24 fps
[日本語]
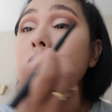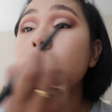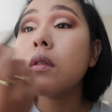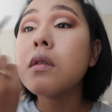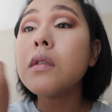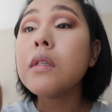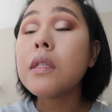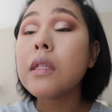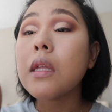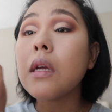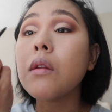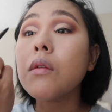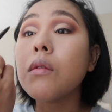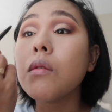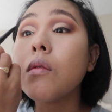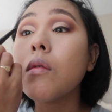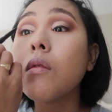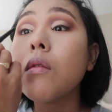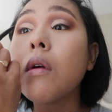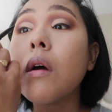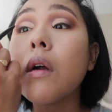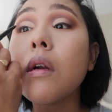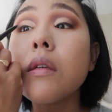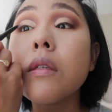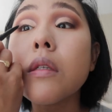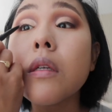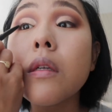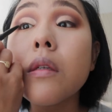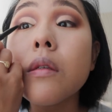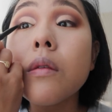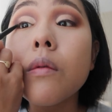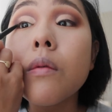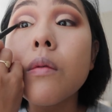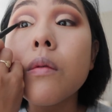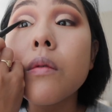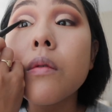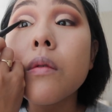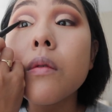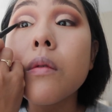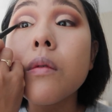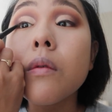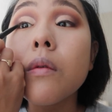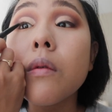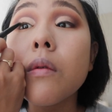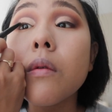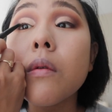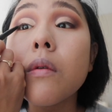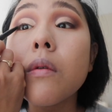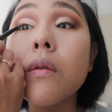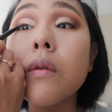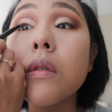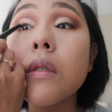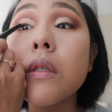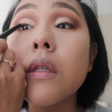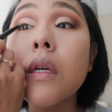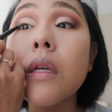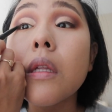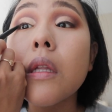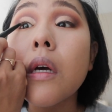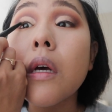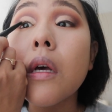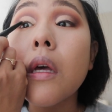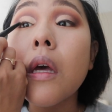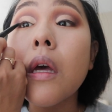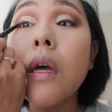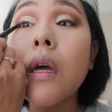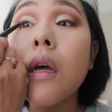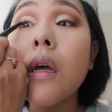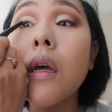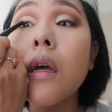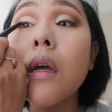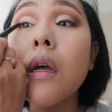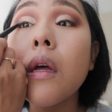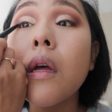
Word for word: ついてるところあるじゃん、そこをちょっと黒くしたいだけ。